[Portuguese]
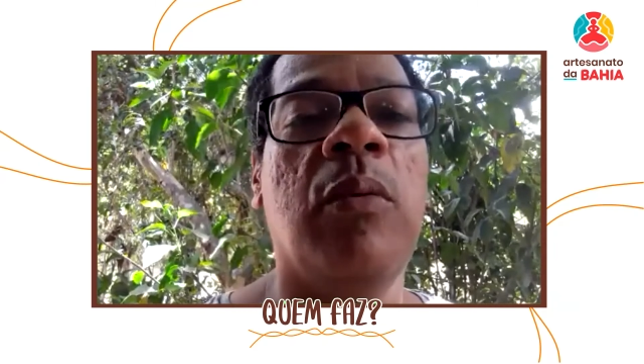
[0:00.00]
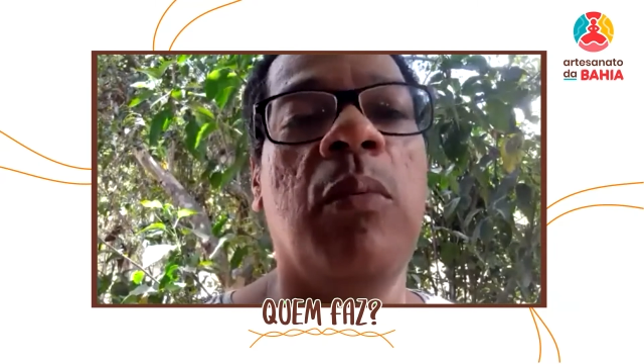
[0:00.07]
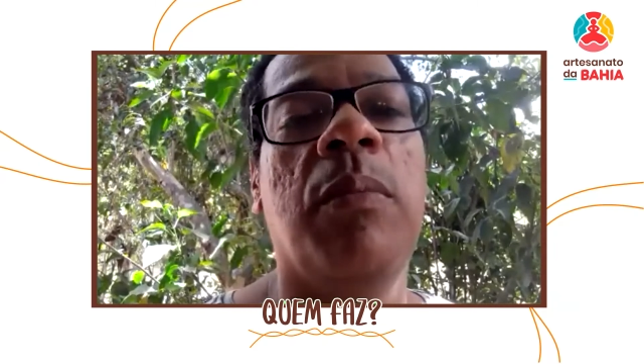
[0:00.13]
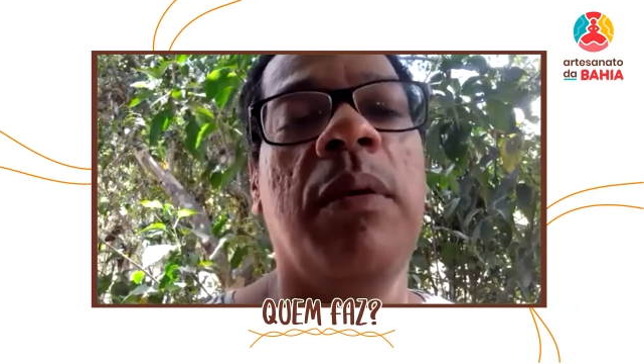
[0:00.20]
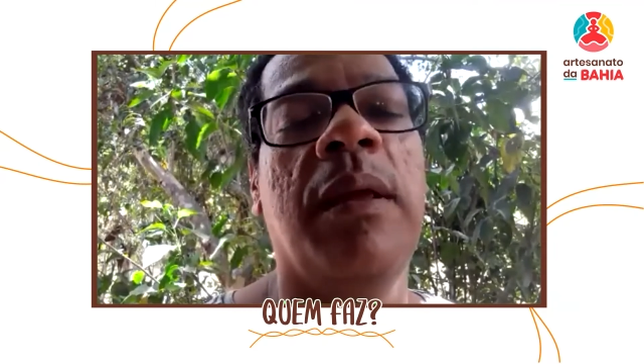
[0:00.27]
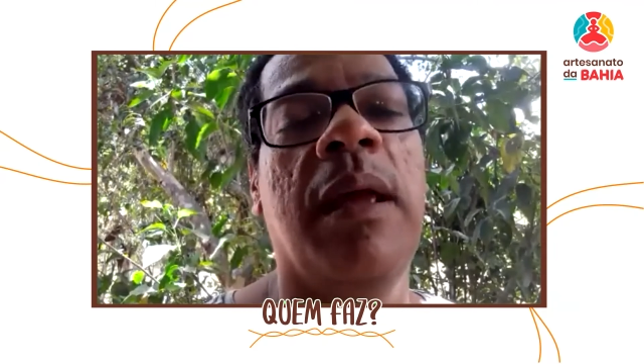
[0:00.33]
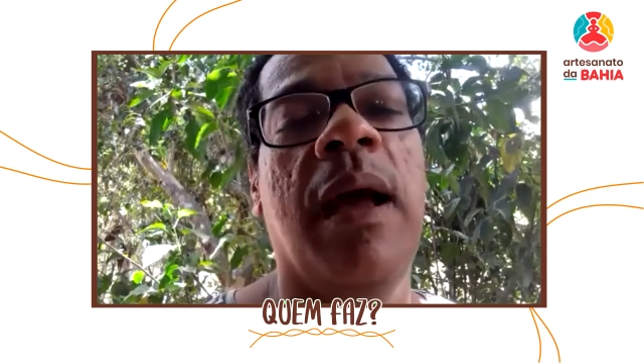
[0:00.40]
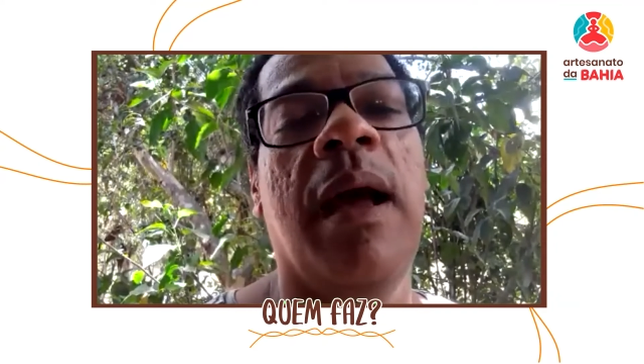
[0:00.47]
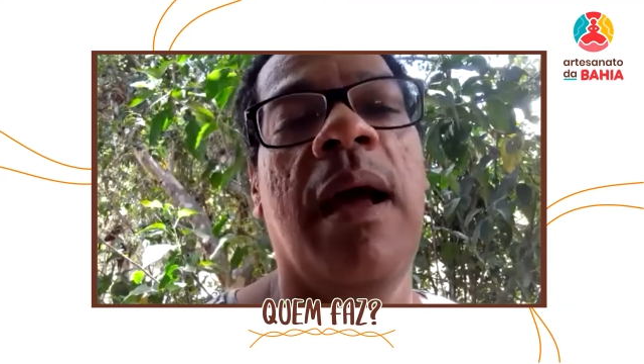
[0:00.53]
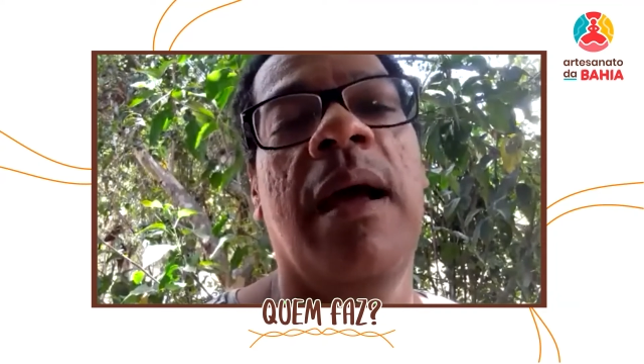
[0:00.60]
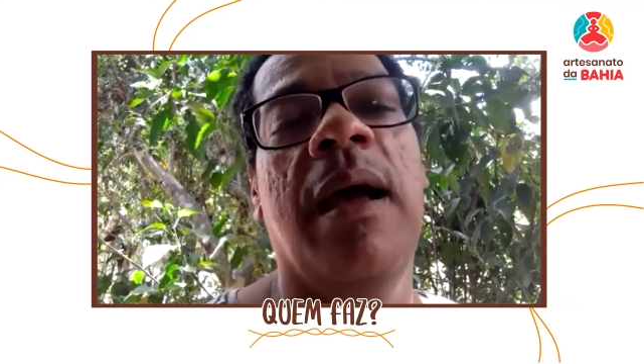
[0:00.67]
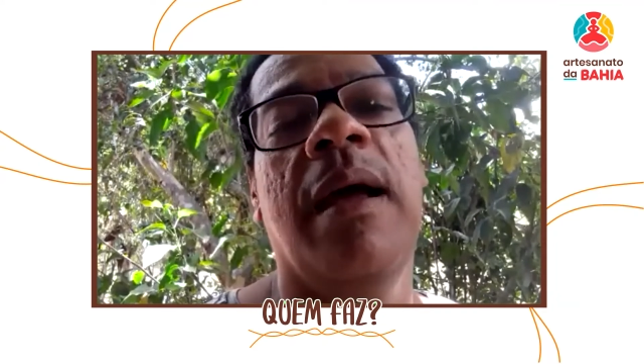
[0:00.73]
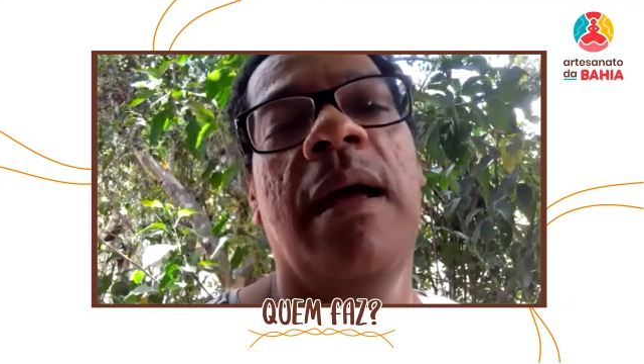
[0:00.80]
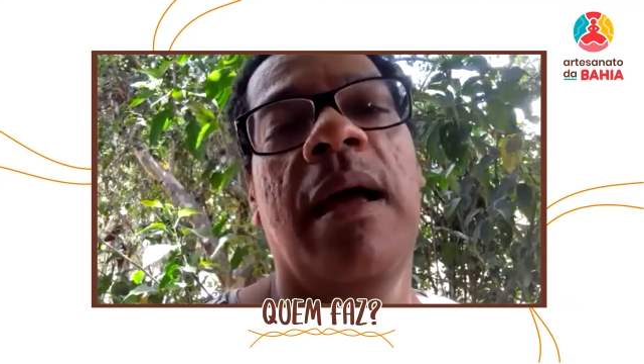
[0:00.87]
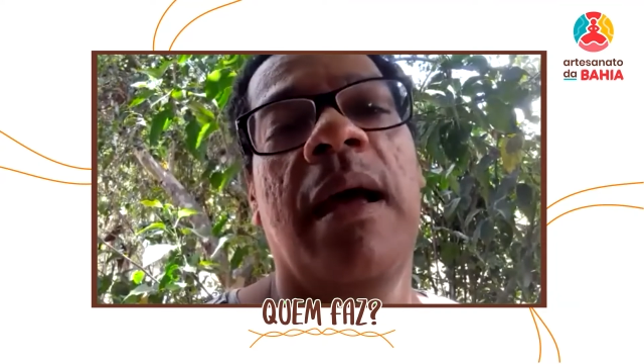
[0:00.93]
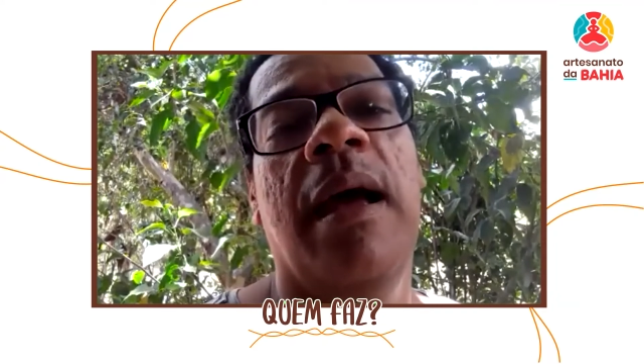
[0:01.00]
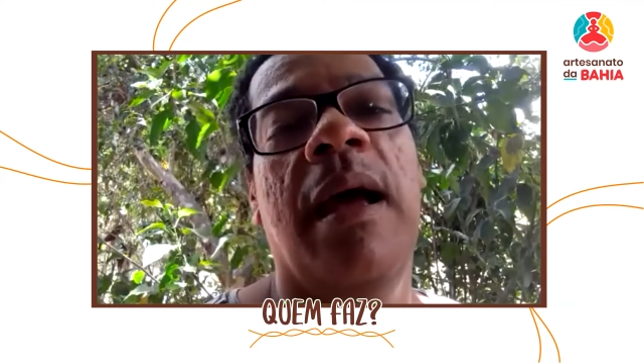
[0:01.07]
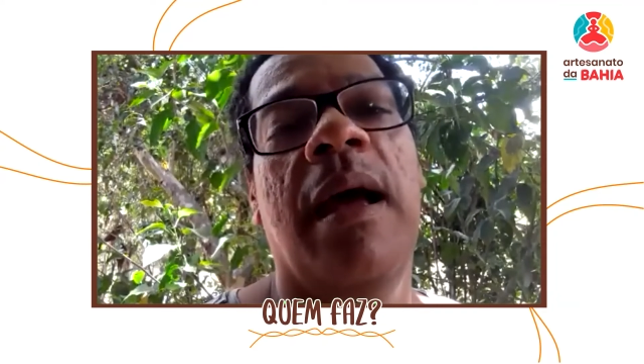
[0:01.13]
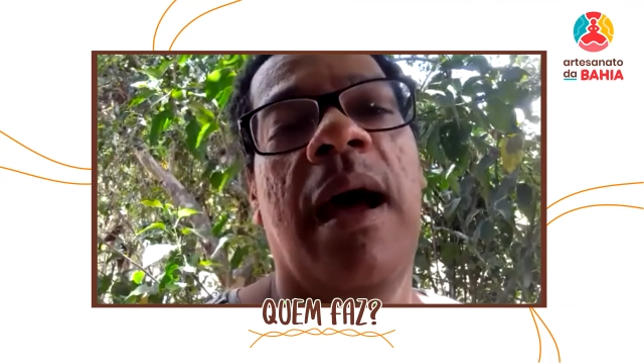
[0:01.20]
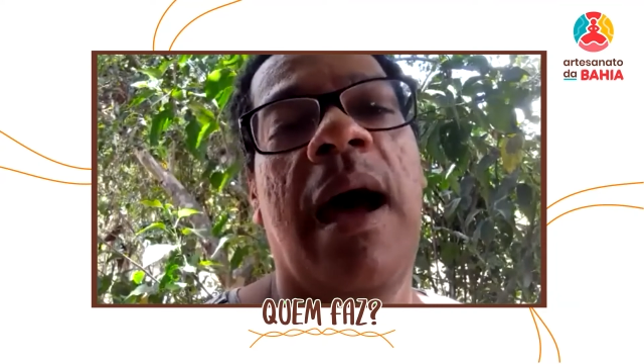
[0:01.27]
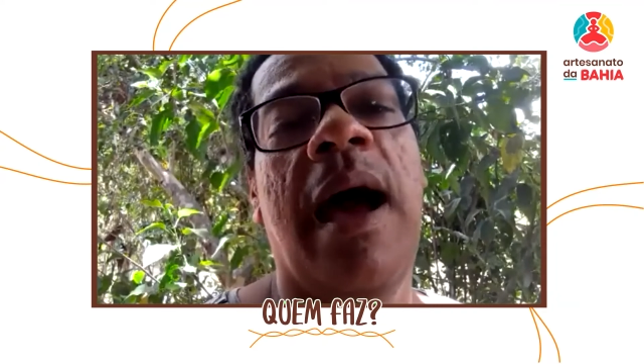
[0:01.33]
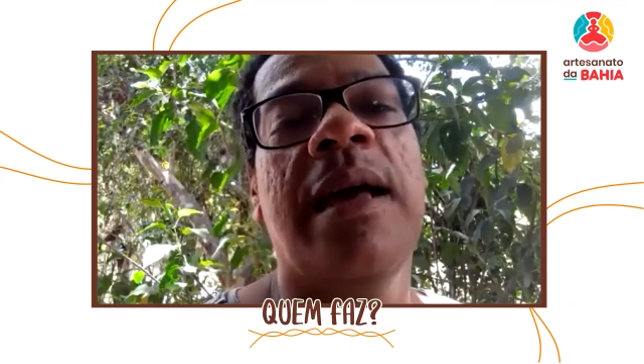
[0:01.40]
que a
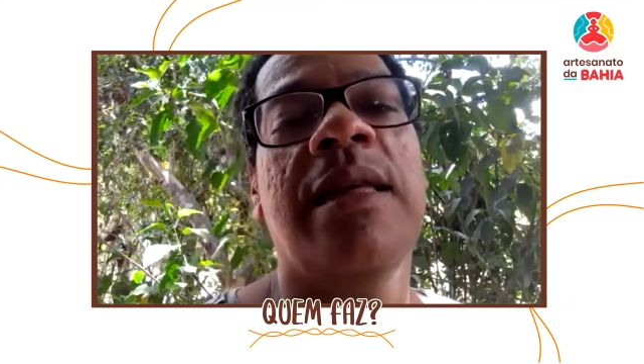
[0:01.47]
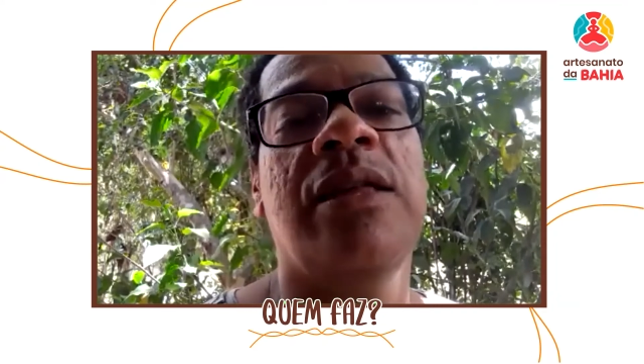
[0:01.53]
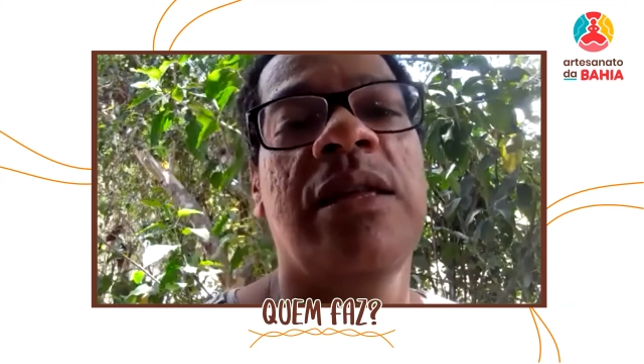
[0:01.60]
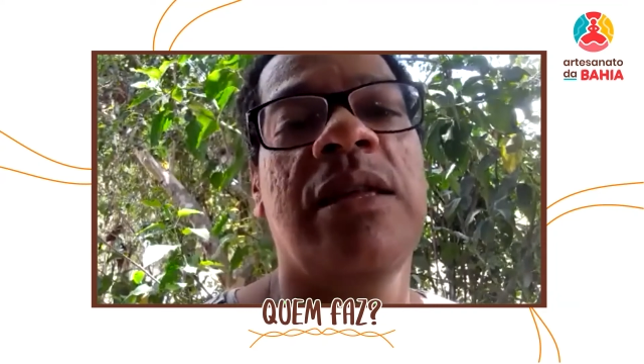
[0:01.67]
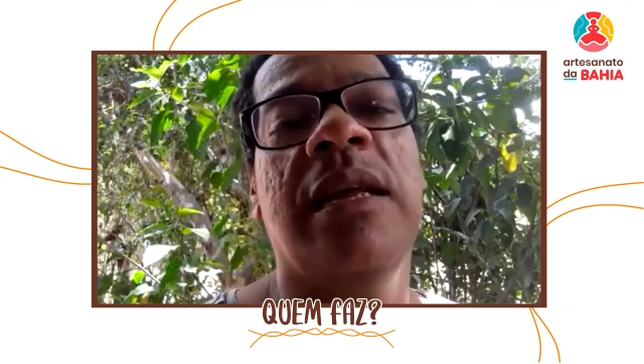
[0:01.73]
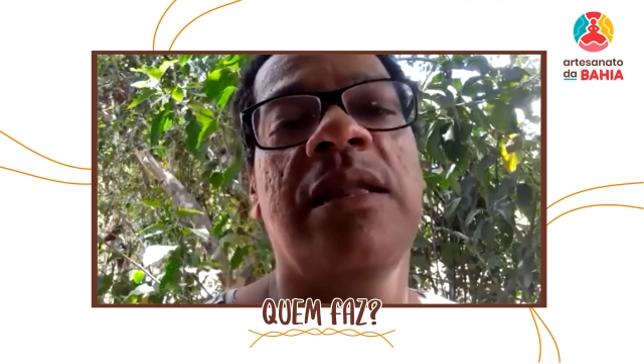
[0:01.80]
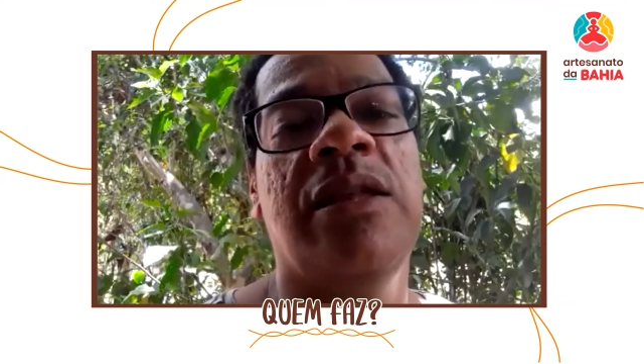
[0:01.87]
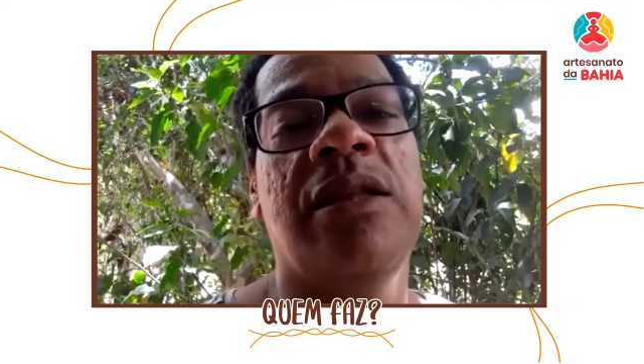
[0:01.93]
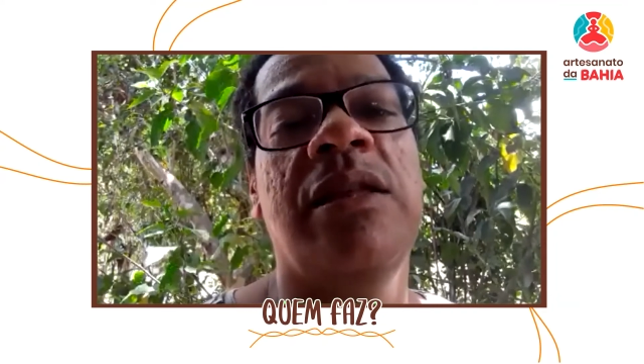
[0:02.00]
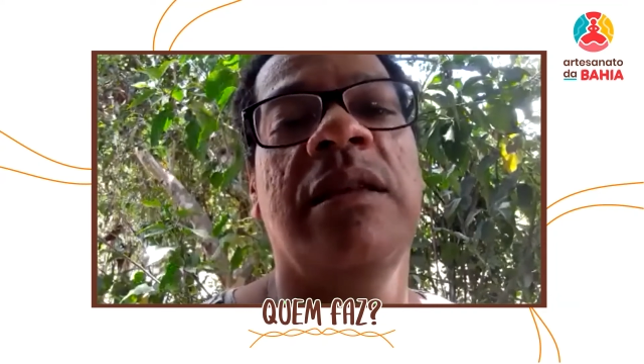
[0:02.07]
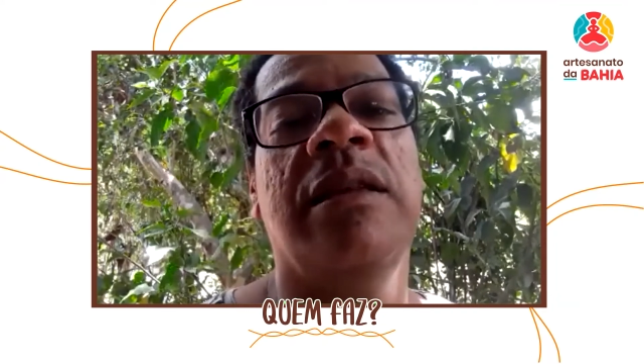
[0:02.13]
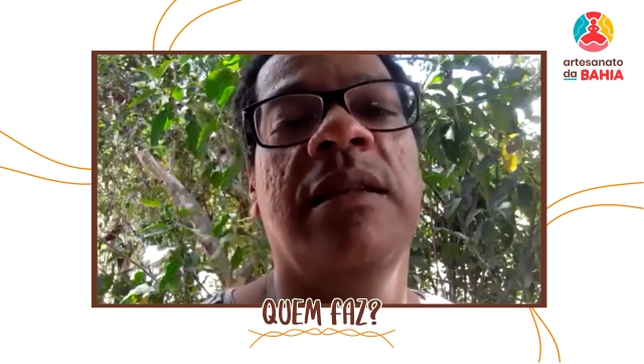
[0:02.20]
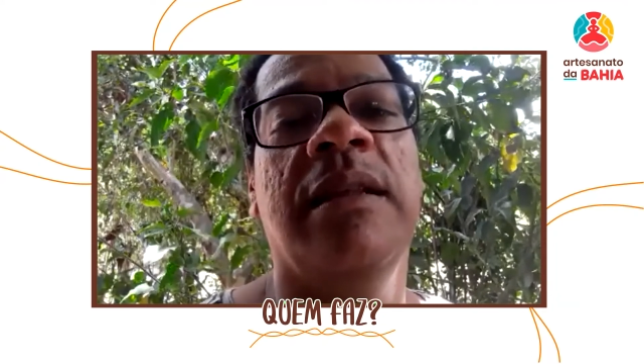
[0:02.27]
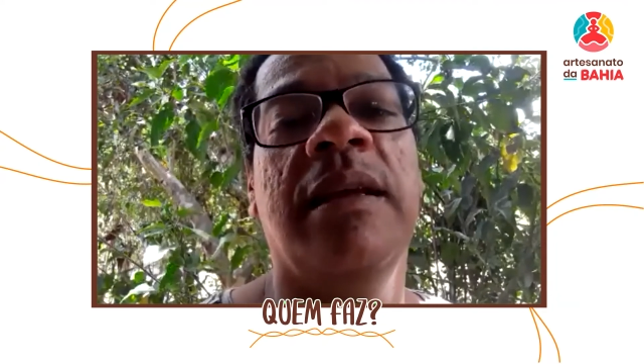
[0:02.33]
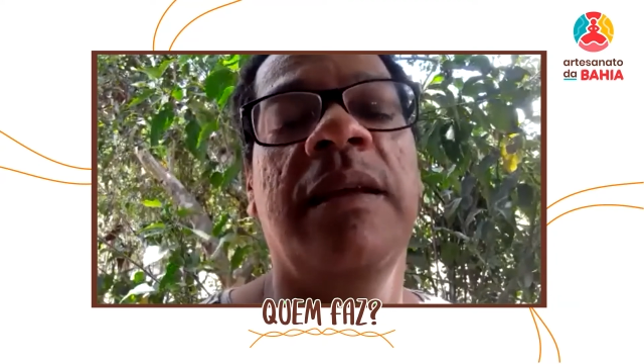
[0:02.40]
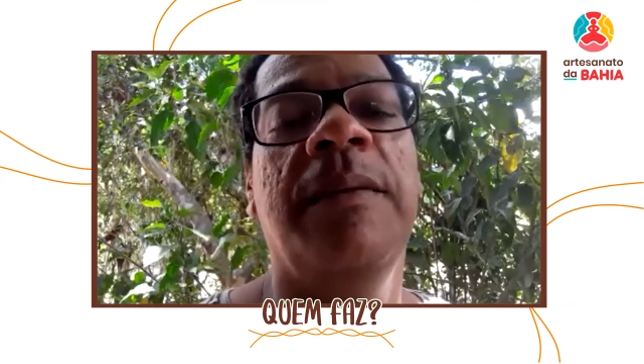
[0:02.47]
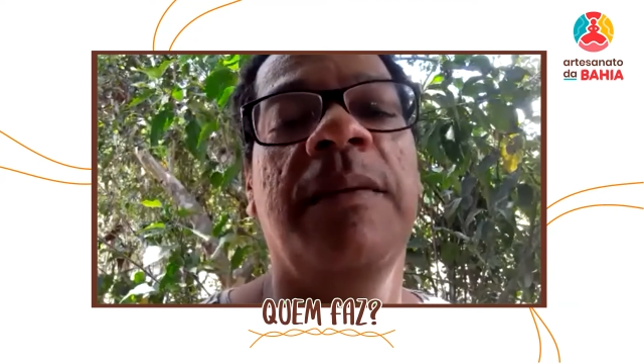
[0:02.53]
argila tinha, né?